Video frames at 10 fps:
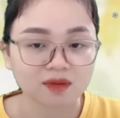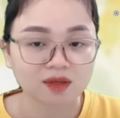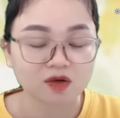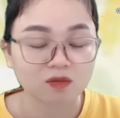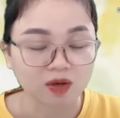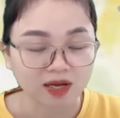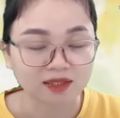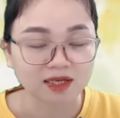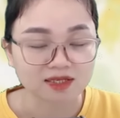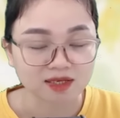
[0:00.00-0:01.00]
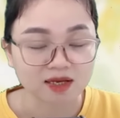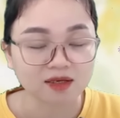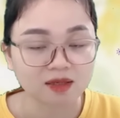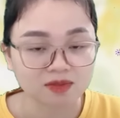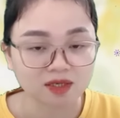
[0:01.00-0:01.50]
Ông bảo anh tài xế kiêm
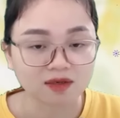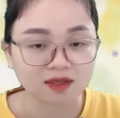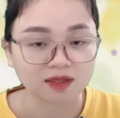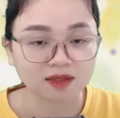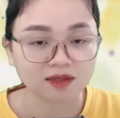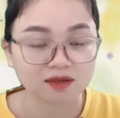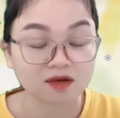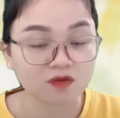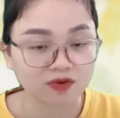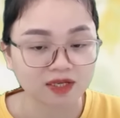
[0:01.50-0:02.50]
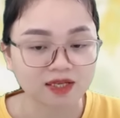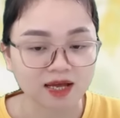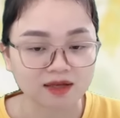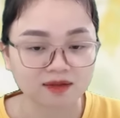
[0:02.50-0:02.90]
trợ lý Đưa ông về nhà